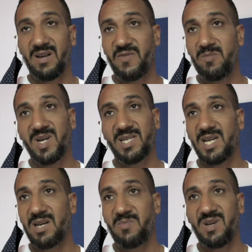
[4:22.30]
في
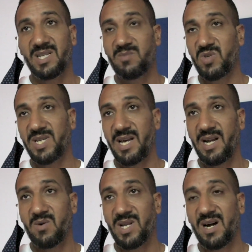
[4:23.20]
المكتب الناس
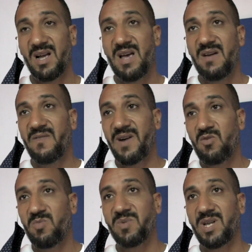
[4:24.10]
المسيرين وهذا
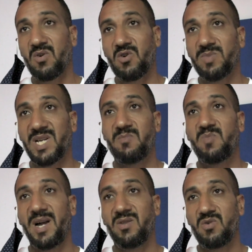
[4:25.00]
فهم بدورهم تهم
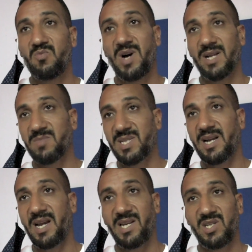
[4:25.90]
هما عندهم واحد
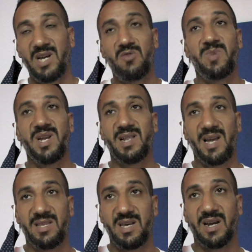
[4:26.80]
مصدر العيش ديالهم من هذه
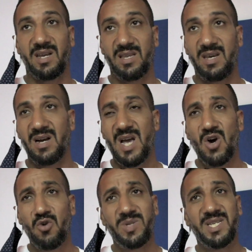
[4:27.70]
الانديه الرياضيه
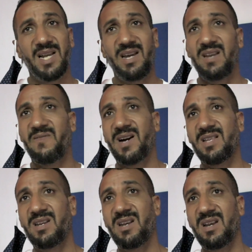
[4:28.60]
وبالتالي حنا
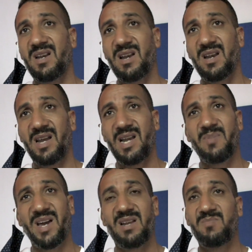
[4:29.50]
فغادا الا
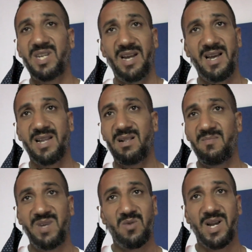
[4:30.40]
بقينا مشينا على هذا
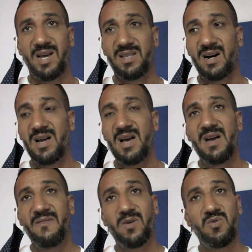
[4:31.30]
المنوال هذا
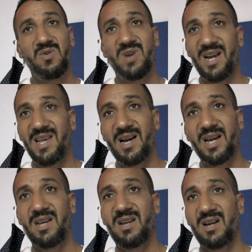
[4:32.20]
فكون على
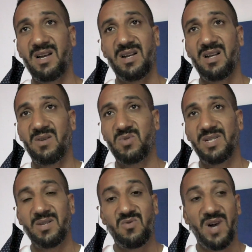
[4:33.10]
يقين
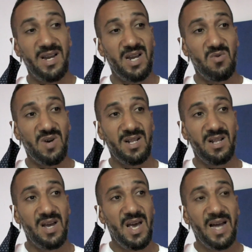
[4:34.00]
استاذ هو انه
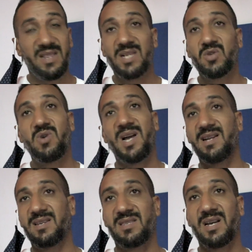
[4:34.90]
هاد الناس كلها
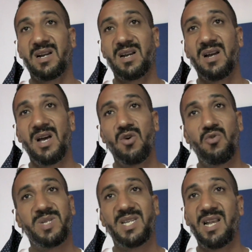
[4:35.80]
غادا تضرر
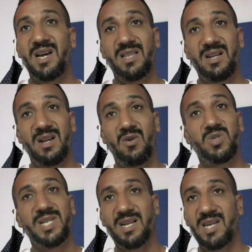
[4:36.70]
وبالتالي غادا
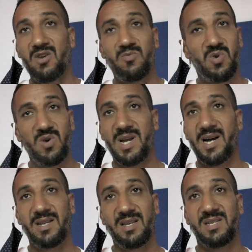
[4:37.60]
الاسر ديالهم كلها
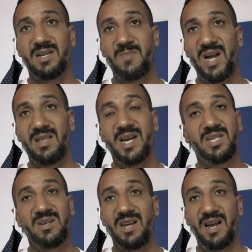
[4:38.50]
غادا ما
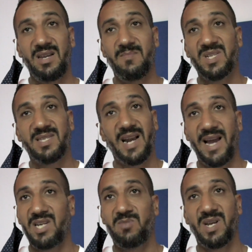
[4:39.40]
عندهاش يعني مصدر
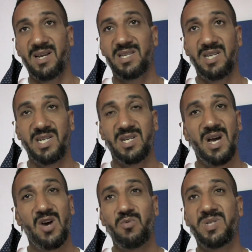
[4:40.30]
عيش من غادي تعيش
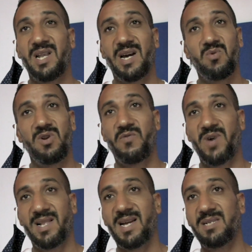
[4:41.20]
وبالتالي غنوليو في
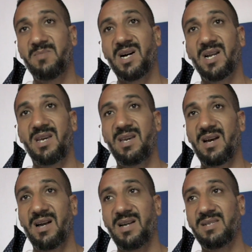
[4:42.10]
واحد الازمه اللي
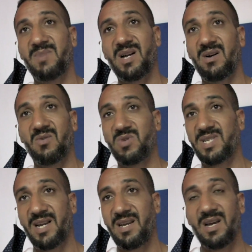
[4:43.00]
هي ازمه
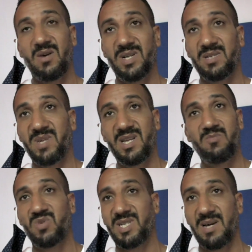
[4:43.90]
اسريه وازمه ديال
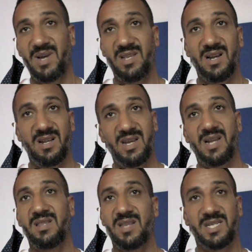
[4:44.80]
المجتمع ديال ديال
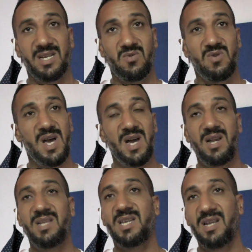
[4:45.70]
هاد الناس هادو
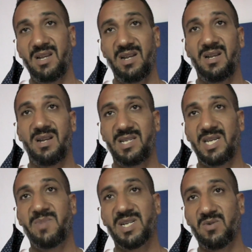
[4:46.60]
اللي
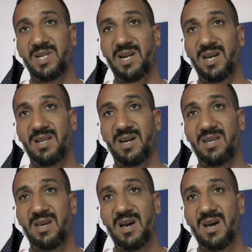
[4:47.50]
تيمارسوا هاد الرياضه هذه